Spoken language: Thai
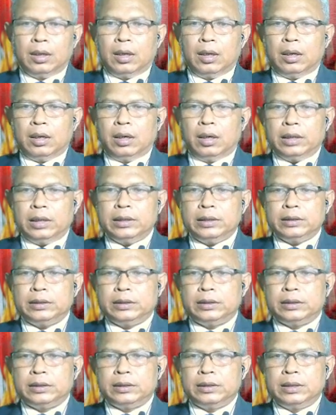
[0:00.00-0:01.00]
notice
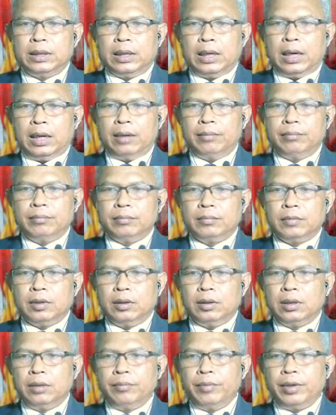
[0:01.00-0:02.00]
นะครับก็
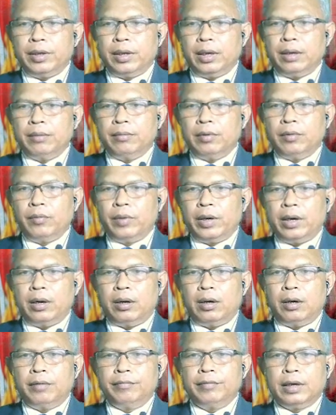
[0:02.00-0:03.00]
คือ became aware
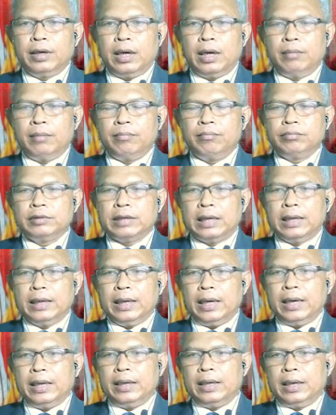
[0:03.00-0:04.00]
of นะครับสัง
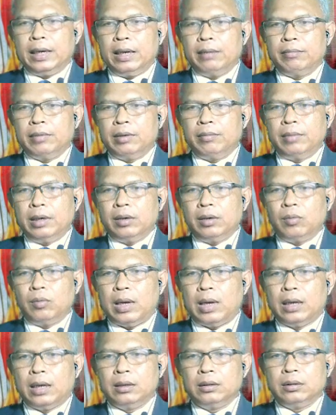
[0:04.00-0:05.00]
เกตนะครับระมัดระ
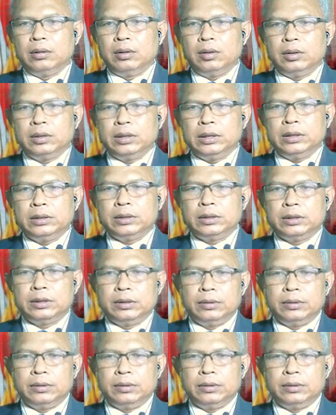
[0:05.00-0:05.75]
วัง notice